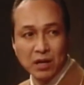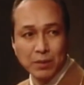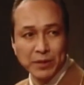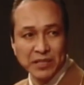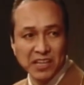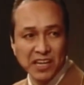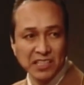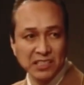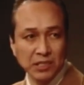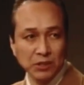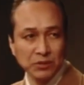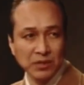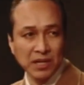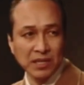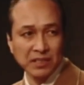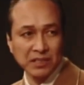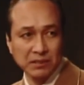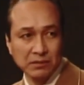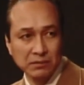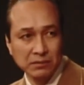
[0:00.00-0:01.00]
村長官がまだ
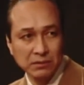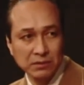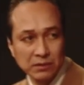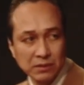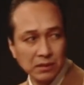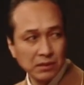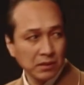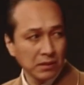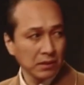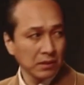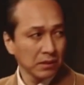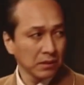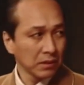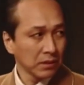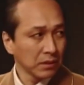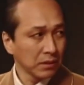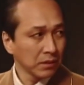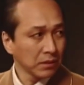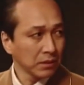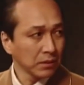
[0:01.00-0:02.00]
屋敷の中にいる
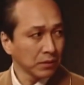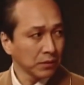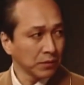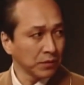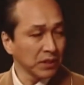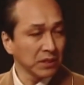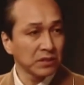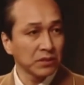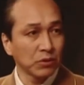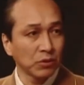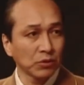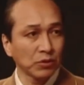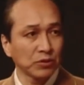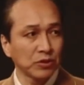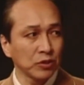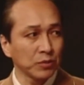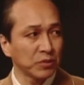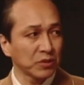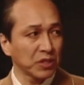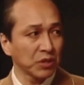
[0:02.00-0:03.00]
お怖い
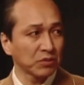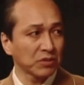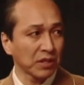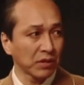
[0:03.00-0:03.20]
フリッツのこと